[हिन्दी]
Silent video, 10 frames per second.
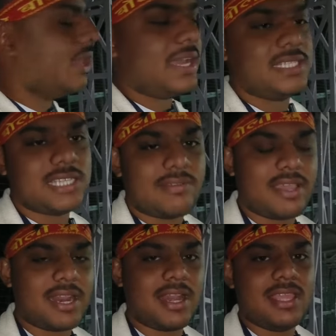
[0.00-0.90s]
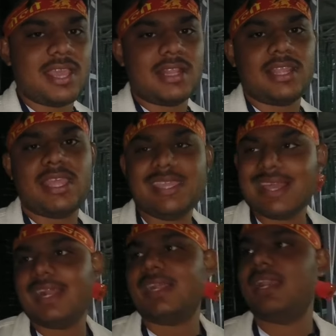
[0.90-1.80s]
घोड़े खच्चर वगैरह नहीं आते
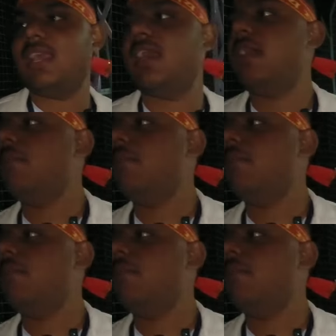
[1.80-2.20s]
ई इलेक्ट्रिक